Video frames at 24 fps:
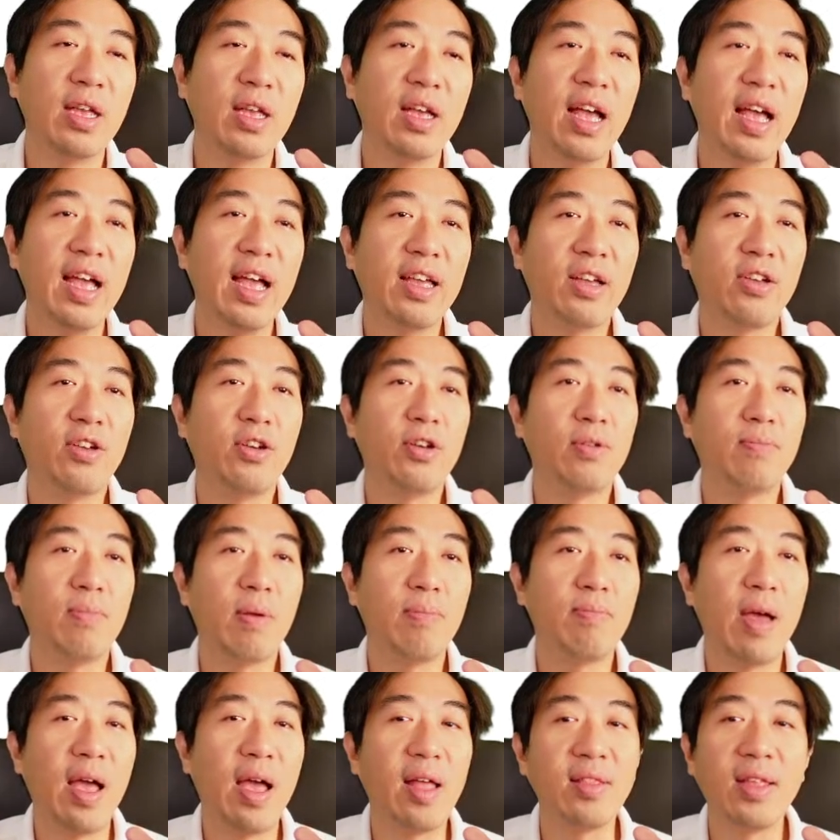ง่ายๆคือเป็น
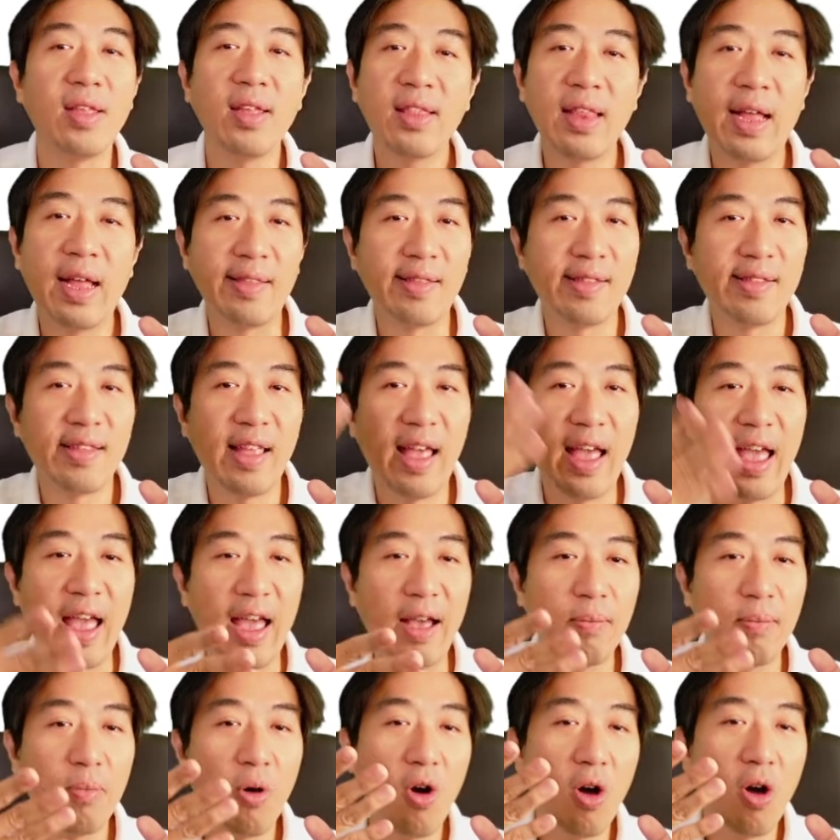แผ่นที่ตัดแสง
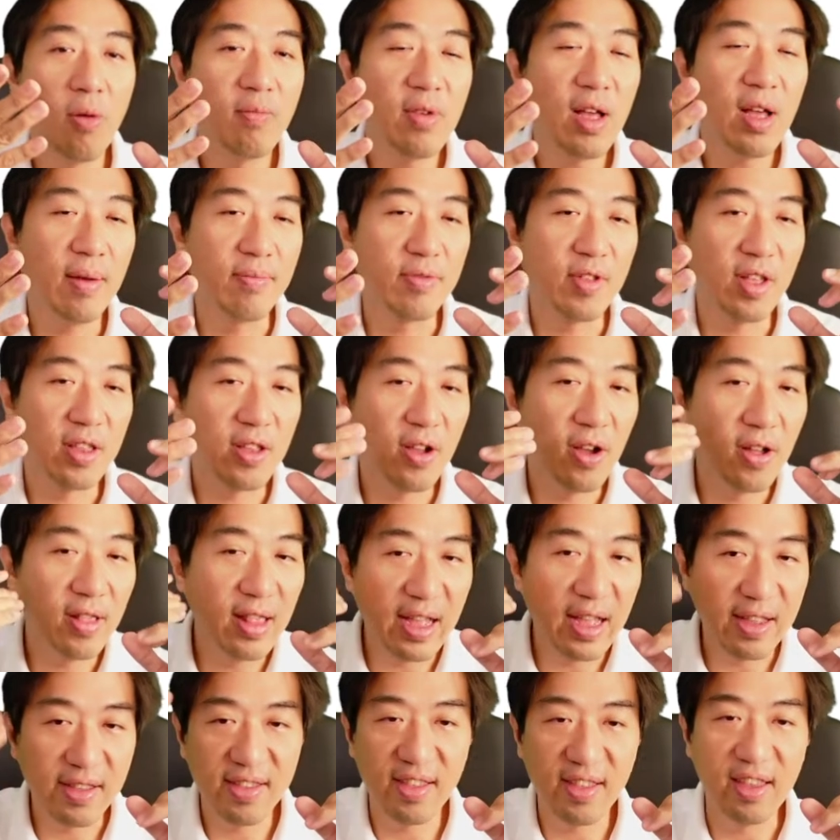พร้อมกับสะท้อนรั
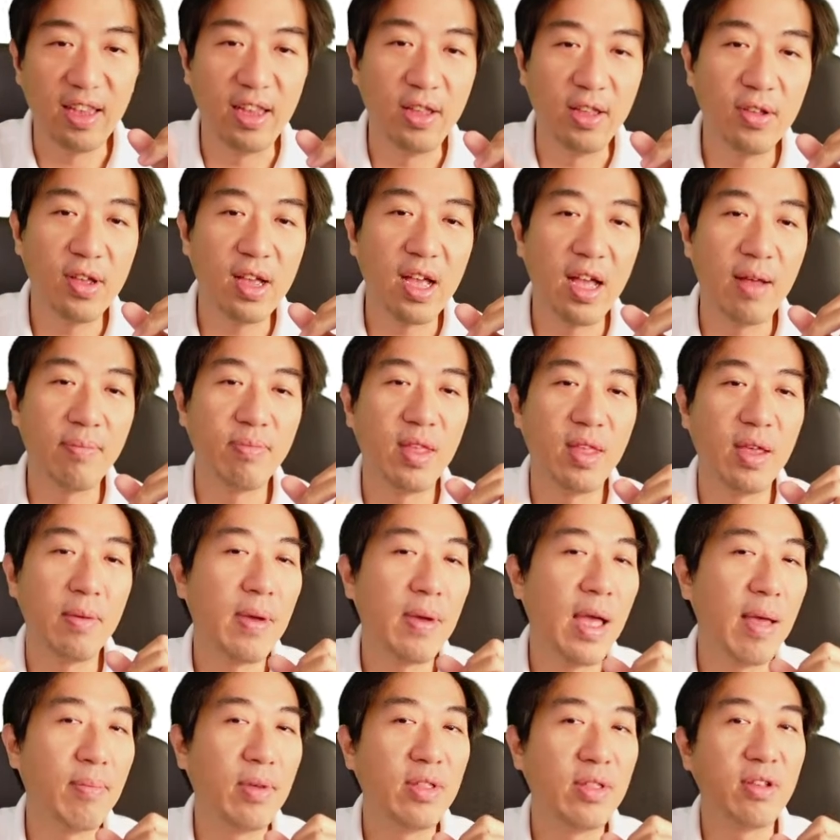งสีด้วยครับใน
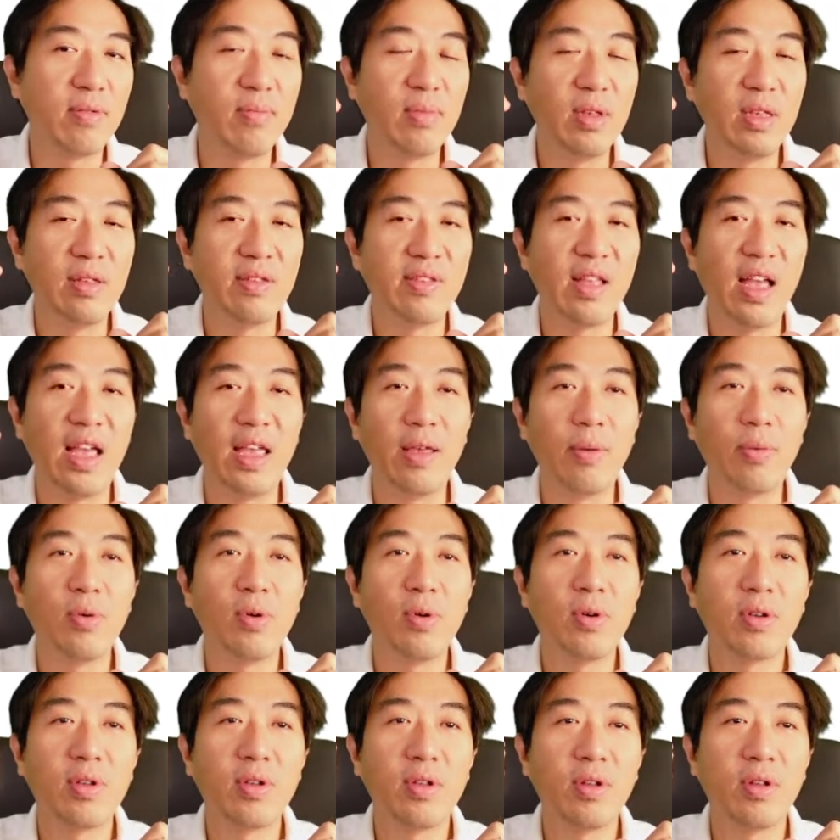แผ่นมันจะมีใส่พวก